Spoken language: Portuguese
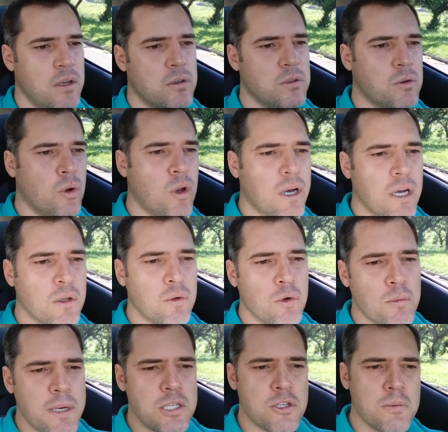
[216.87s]
Colocando
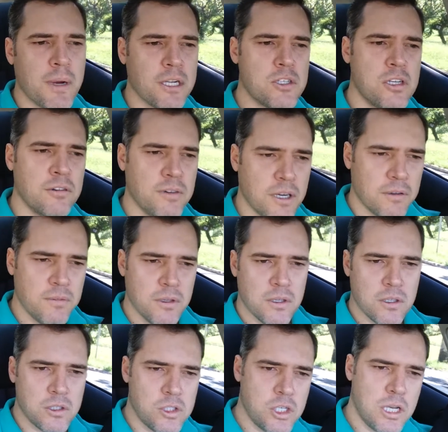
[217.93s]
numa estimativa
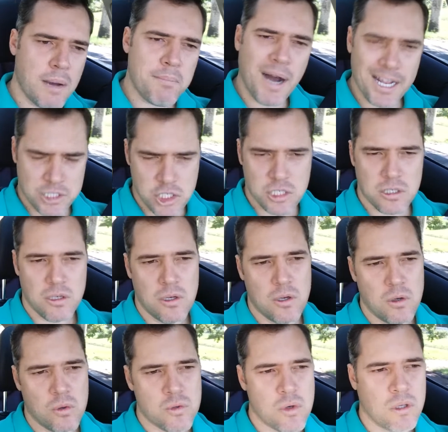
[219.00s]
de abate,
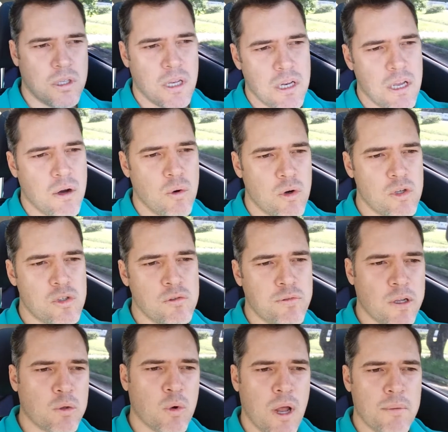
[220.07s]
o senhor teria hoje um
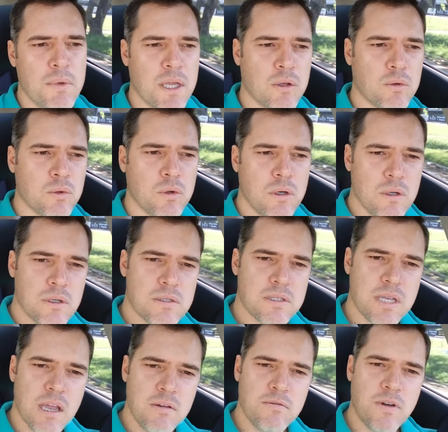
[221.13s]
faturamento
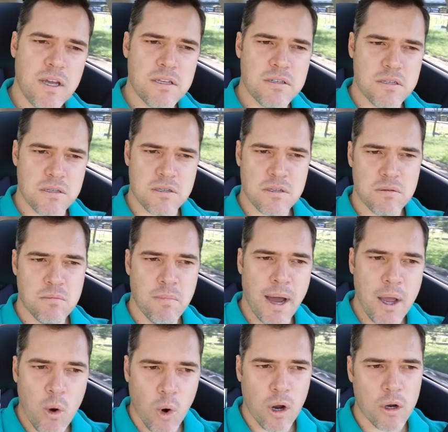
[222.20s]
100 vezes
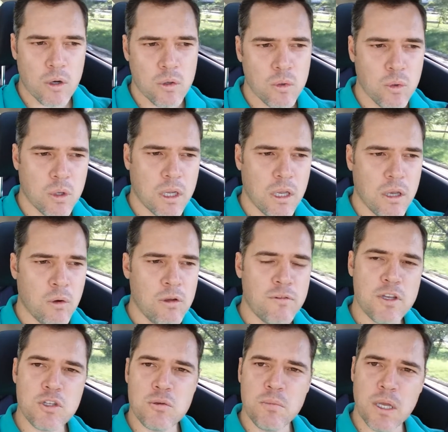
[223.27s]
maior do que o
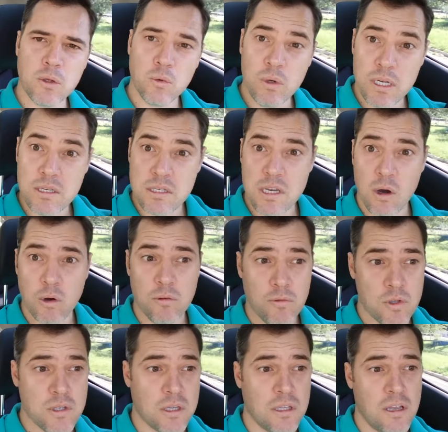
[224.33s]
investimento inicial que
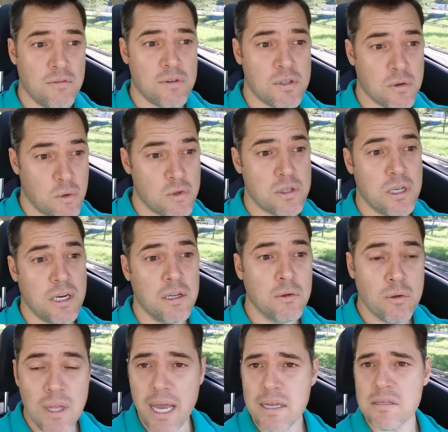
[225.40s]
você teve,
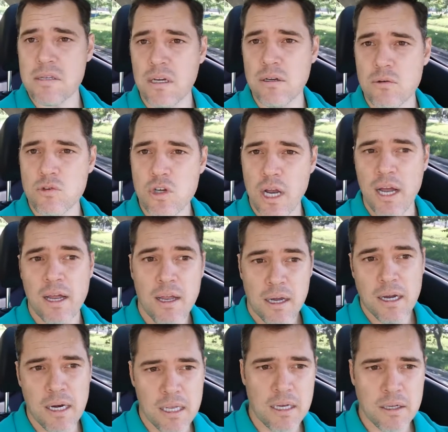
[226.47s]
considerando 10 anos já
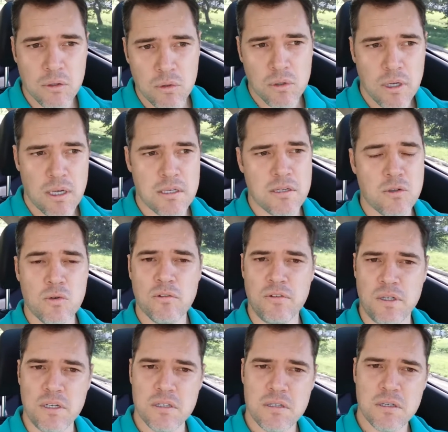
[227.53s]
criando essas
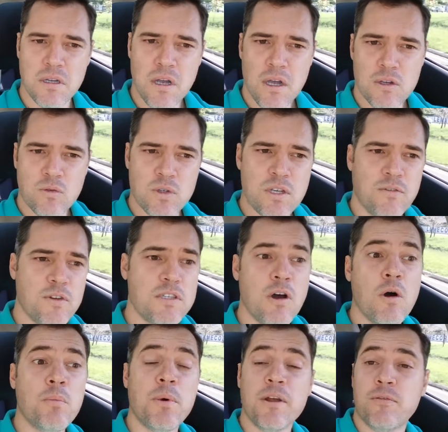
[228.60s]
ovelhas. Se você fizer
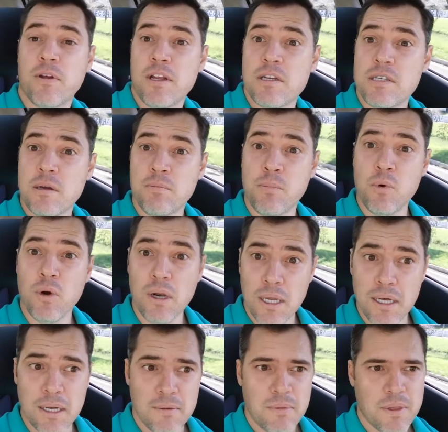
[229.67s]
uma preferência por
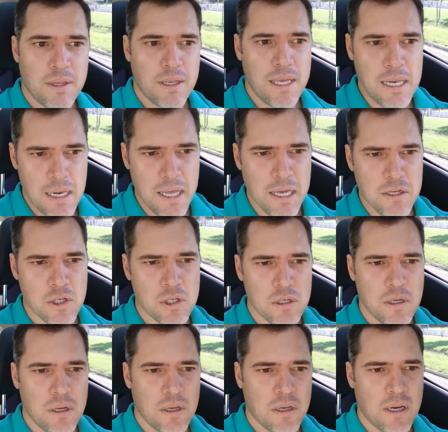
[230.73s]
lã e leite,
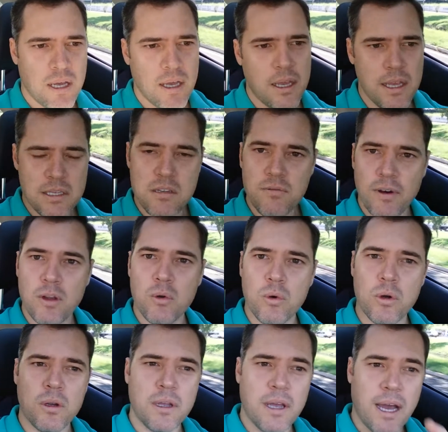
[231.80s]
né, esse
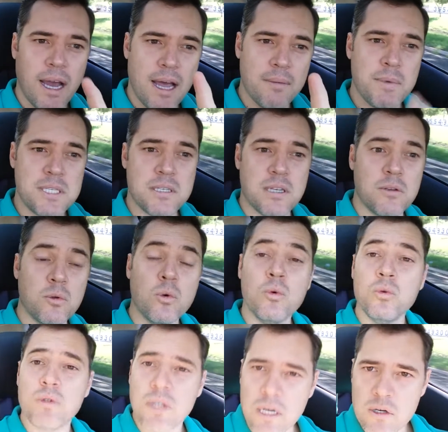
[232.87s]
valor acaba sendo um
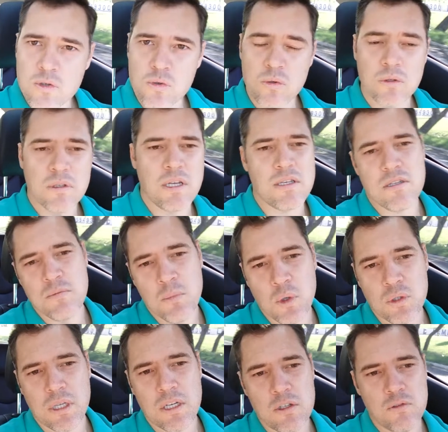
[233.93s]
terço desse
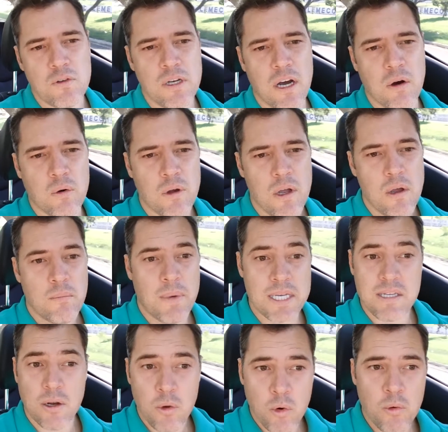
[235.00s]
montante final. Mas
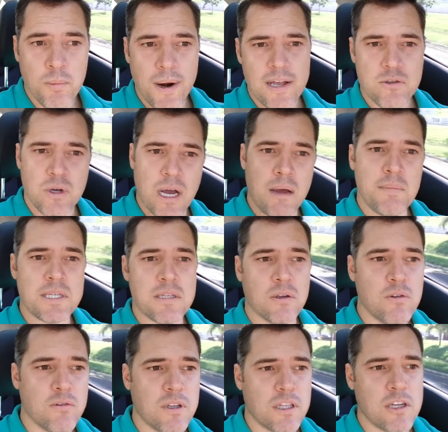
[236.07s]
a longo prazo acaba
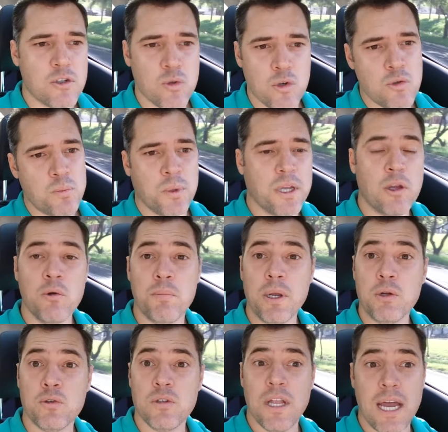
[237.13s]
sendo vantajoso, porque no
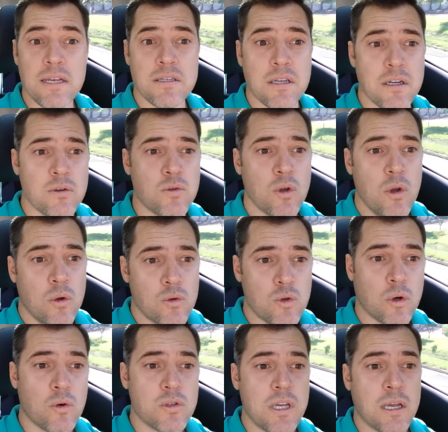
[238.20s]
período de 10 anos o senhor
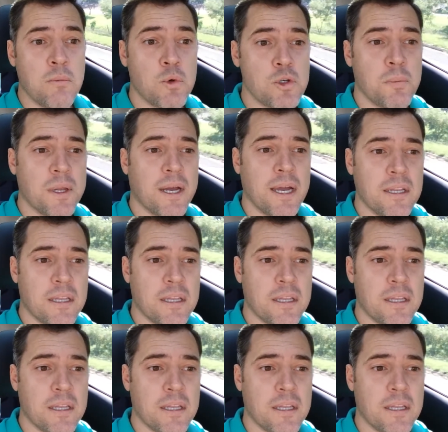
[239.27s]
consegue multiplicar em